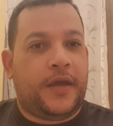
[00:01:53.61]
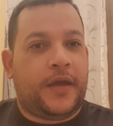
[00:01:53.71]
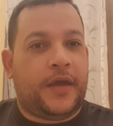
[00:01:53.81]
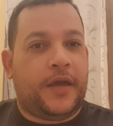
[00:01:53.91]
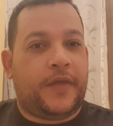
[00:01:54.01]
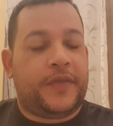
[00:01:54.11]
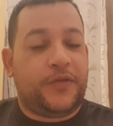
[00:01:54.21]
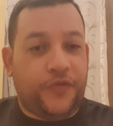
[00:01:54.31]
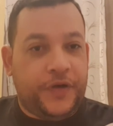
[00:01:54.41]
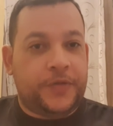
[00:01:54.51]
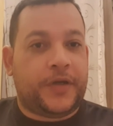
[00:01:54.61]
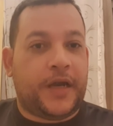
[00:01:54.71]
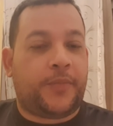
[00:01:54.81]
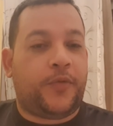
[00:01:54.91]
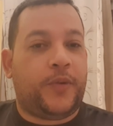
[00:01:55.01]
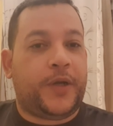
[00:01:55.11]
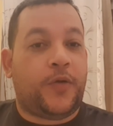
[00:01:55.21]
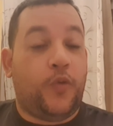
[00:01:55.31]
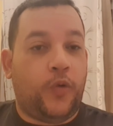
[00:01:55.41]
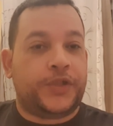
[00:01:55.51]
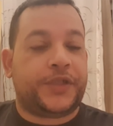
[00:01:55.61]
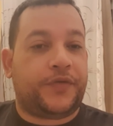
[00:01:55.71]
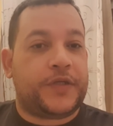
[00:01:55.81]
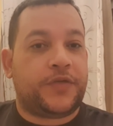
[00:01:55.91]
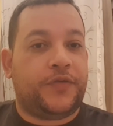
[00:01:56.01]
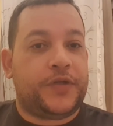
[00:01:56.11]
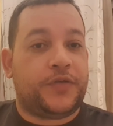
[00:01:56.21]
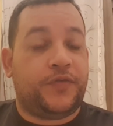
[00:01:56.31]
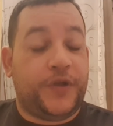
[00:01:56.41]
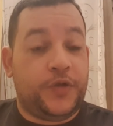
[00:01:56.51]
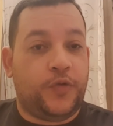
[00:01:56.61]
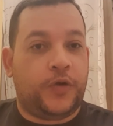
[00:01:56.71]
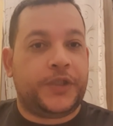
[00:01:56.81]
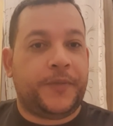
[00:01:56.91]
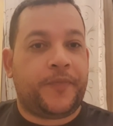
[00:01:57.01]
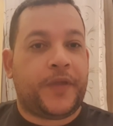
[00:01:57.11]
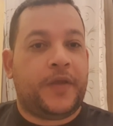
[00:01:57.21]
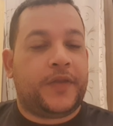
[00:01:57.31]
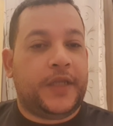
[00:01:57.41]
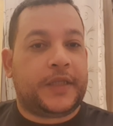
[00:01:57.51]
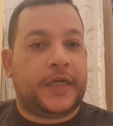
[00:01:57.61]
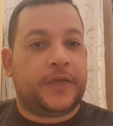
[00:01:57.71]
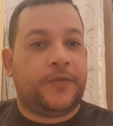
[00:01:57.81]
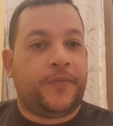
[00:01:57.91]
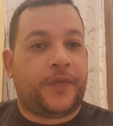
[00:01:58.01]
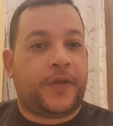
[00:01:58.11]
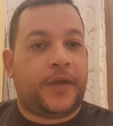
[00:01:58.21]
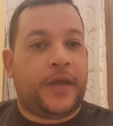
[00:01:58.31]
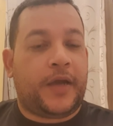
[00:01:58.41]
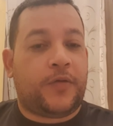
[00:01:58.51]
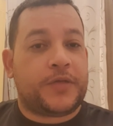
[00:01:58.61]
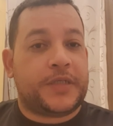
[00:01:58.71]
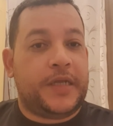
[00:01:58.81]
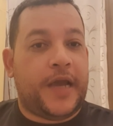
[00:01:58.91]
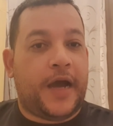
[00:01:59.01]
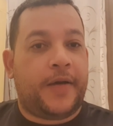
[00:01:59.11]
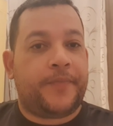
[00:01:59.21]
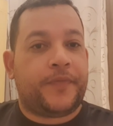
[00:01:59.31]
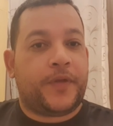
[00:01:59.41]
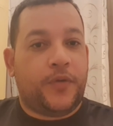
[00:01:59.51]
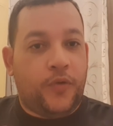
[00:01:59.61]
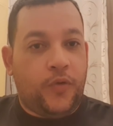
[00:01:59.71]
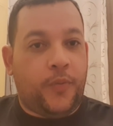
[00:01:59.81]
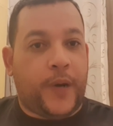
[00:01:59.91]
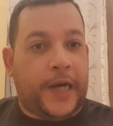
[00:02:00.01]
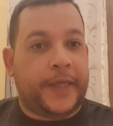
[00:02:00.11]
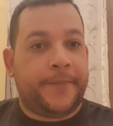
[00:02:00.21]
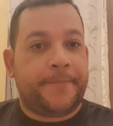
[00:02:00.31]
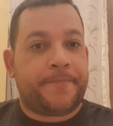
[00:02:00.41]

É, no vídeo que ela publicou hoje, que fez o vídeo hoje, tentando reconciliar o pai,